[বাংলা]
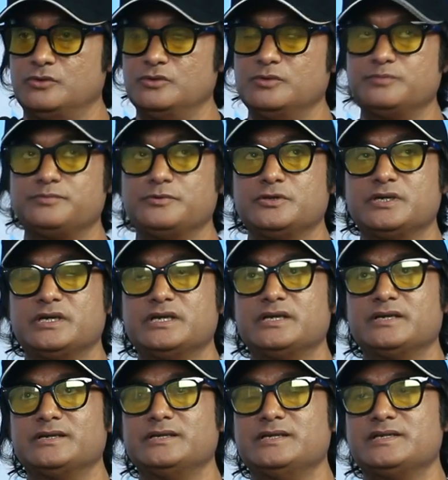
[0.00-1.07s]
ও বোধ হয়
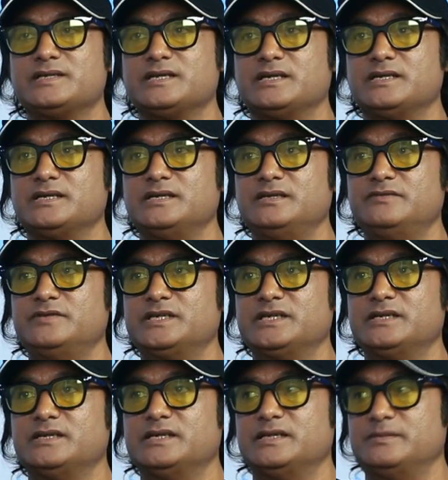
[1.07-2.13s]
হি স্টার্টেড লিভিং
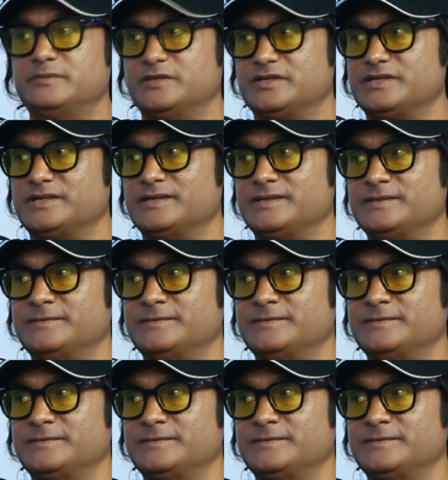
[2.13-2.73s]
ইন এডমন্টন